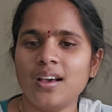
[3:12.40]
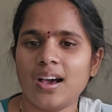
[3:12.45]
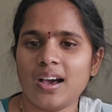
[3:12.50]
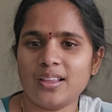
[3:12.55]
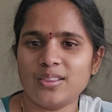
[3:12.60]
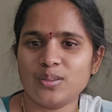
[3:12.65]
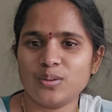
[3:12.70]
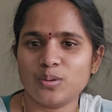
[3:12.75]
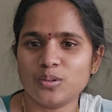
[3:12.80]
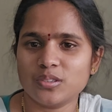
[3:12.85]

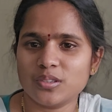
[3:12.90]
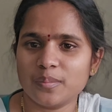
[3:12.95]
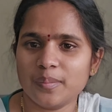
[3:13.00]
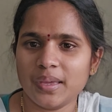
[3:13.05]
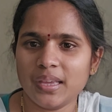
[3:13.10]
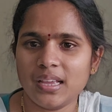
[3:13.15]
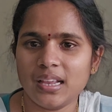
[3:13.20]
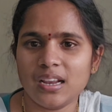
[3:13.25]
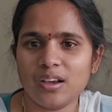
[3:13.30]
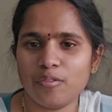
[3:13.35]

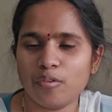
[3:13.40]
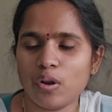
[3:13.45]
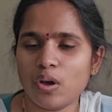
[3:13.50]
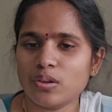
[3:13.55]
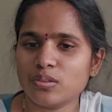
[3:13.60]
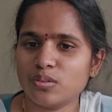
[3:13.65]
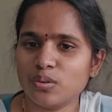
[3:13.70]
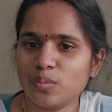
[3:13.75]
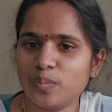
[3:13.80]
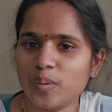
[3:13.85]
అందుకోసమే ఇలా
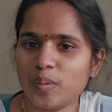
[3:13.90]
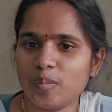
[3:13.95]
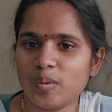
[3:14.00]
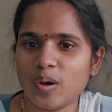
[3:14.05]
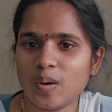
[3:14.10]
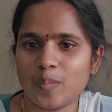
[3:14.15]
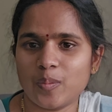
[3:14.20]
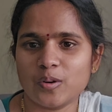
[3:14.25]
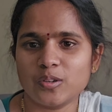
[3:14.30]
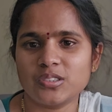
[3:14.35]
వ్లాగ్స్
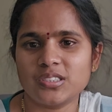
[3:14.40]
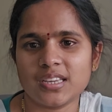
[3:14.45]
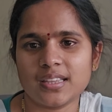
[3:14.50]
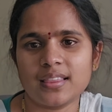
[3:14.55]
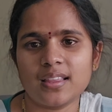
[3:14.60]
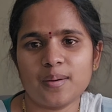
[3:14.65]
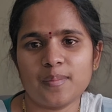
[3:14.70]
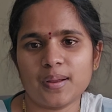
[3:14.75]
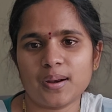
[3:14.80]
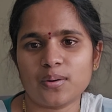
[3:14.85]
రూపంలో అప్లోడ్
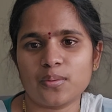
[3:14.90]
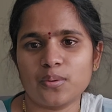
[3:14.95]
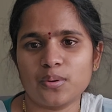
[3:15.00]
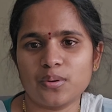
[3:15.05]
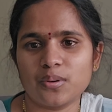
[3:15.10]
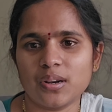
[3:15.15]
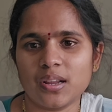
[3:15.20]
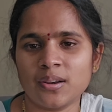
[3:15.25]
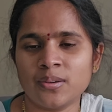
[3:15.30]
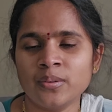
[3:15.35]
చేద్దాం
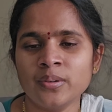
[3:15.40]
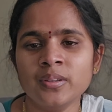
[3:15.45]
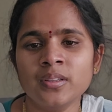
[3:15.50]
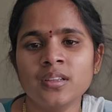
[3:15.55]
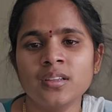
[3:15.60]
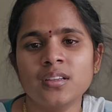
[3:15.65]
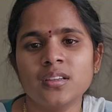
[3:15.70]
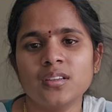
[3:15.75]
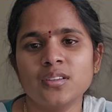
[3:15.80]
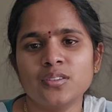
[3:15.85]
అనుకుంటున్నాను
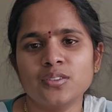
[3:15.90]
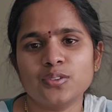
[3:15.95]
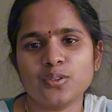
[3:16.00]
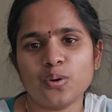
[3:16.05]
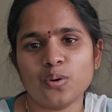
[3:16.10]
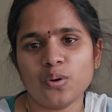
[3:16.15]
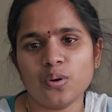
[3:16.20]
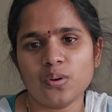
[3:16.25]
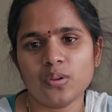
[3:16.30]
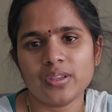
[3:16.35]

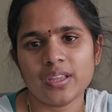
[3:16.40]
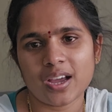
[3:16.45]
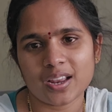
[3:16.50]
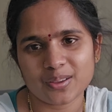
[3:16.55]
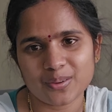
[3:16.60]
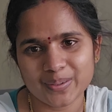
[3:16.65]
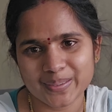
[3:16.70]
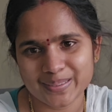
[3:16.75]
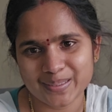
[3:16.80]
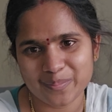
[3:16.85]
సో
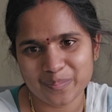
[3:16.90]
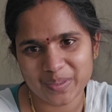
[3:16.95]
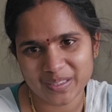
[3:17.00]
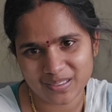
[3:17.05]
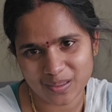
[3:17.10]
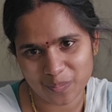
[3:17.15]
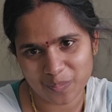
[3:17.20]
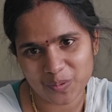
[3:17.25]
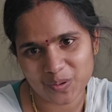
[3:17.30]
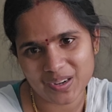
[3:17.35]
దానికోసం మీ
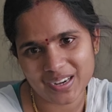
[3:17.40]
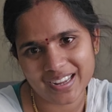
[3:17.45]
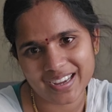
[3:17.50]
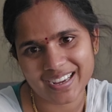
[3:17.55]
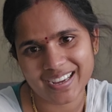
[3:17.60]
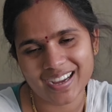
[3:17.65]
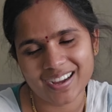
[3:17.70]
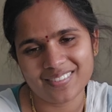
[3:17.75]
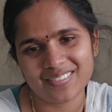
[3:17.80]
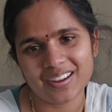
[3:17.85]
సపోర్ట్
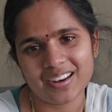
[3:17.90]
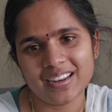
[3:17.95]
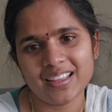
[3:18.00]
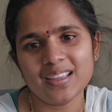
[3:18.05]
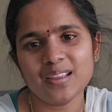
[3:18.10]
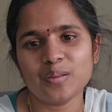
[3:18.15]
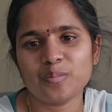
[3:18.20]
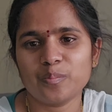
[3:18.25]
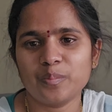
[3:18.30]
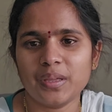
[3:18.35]
నాకు
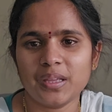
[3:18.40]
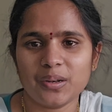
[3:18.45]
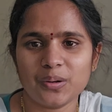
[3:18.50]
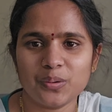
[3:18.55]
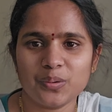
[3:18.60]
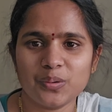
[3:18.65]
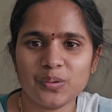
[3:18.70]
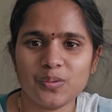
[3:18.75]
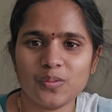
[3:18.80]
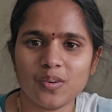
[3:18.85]
కావాలి
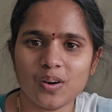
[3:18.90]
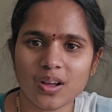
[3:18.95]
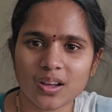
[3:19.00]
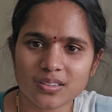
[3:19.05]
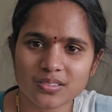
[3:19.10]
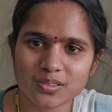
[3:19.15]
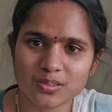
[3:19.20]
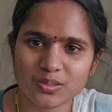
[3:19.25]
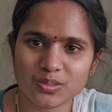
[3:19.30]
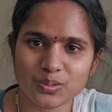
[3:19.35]
మీరు
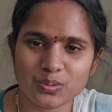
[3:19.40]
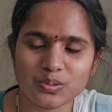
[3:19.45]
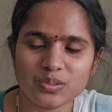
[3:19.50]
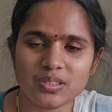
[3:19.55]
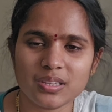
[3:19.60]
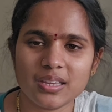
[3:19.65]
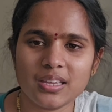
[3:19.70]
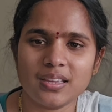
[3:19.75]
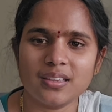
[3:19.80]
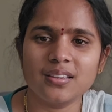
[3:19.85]
వ్లాగ్స్
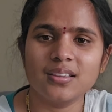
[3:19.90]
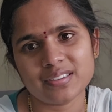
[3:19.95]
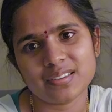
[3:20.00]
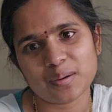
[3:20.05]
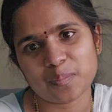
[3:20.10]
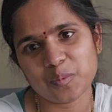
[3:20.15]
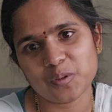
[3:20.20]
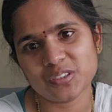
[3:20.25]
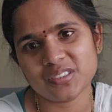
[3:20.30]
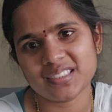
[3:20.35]
చూసి
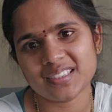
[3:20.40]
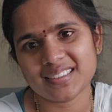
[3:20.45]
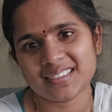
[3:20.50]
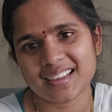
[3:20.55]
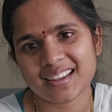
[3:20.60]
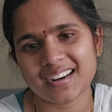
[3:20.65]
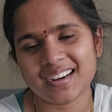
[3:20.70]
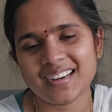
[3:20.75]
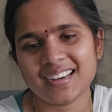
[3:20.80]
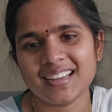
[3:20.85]
సపోర్ట్
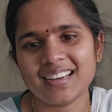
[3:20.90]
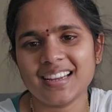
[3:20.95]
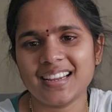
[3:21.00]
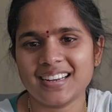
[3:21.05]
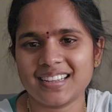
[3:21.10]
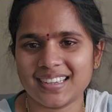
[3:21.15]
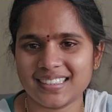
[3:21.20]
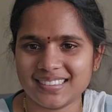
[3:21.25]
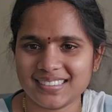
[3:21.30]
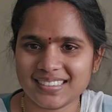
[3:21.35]
చేశారంటే
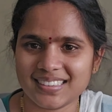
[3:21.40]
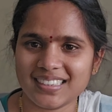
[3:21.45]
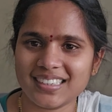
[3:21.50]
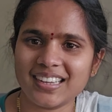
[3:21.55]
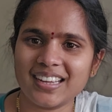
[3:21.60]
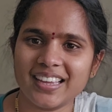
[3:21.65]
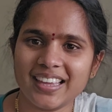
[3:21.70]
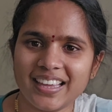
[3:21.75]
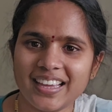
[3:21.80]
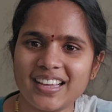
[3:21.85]
నేను
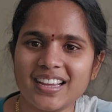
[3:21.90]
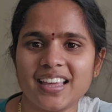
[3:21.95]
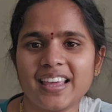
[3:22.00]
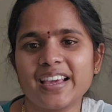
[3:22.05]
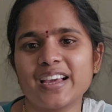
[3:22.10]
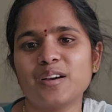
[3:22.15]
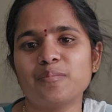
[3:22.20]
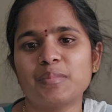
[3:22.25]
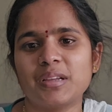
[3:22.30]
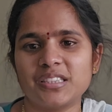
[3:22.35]
ఖచ్చితంగా ఇంకా
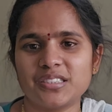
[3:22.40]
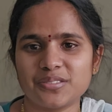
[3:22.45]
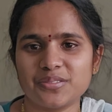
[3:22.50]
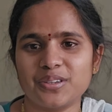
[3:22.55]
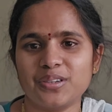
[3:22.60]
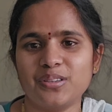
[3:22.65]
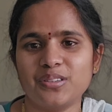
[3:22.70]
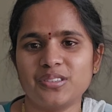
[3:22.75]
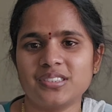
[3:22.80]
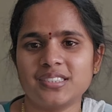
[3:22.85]
ఇంకా మంచి
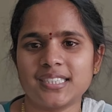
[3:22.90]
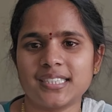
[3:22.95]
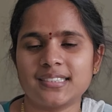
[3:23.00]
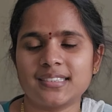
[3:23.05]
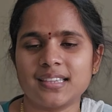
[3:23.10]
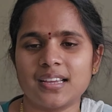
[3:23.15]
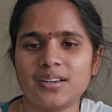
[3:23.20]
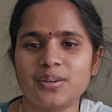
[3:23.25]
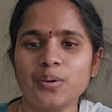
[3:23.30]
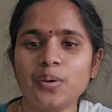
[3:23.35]
వీడియోస్
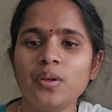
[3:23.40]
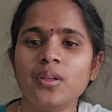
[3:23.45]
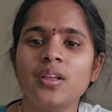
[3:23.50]
చేస్తాను